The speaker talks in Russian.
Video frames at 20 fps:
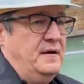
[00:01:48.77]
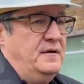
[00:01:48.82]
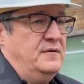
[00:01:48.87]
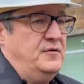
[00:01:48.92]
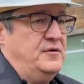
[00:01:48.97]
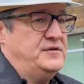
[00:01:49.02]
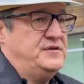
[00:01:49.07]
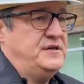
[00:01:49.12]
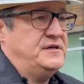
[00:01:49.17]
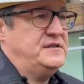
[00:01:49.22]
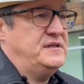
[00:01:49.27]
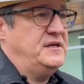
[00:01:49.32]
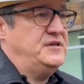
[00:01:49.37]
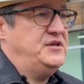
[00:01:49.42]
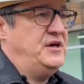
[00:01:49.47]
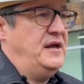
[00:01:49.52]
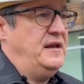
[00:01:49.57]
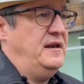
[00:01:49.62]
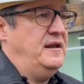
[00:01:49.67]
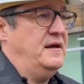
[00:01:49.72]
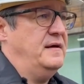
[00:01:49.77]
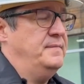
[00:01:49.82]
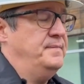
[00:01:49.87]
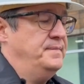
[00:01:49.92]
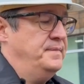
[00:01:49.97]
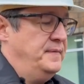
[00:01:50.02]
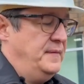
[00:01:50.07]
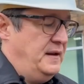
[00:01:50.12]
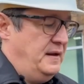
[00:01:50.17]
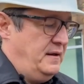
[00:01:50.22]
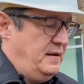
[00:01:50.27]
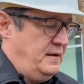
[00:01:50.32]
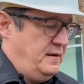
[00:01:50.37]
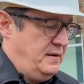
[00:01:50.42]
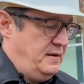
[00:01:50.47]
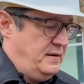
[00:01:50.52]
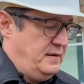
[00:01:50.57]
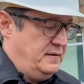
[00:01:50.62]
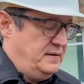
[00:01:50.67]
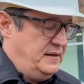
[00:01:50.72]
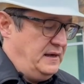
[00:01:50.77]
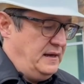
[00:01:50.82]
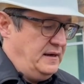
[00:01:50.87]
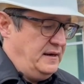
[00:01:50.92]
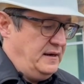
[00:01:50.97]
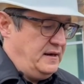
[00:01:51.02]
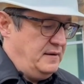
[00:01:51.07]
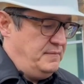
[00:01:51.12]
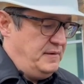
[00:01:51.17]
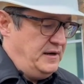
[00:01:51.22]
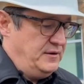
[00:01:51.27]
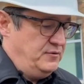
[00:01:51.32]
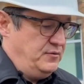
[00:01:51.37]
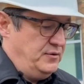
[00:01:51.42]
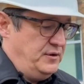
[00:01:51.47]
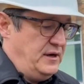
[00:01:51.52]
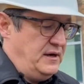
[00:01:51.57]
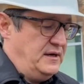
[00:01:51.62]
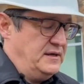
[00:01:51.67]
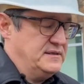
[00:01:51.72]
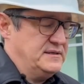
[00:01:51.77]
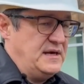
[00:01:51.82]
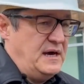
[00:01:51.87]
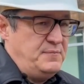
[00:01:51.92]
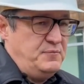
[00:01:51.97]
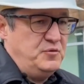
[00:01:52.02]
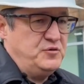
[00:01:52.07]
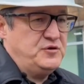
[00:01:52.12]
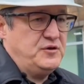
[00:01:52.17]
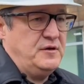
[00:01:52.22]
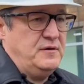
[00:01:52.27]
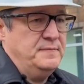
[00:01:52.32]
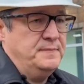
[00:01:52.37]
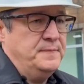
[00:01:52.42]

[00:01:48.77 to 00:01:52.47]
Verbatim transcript: То есть изначально э, дали команду на запуск,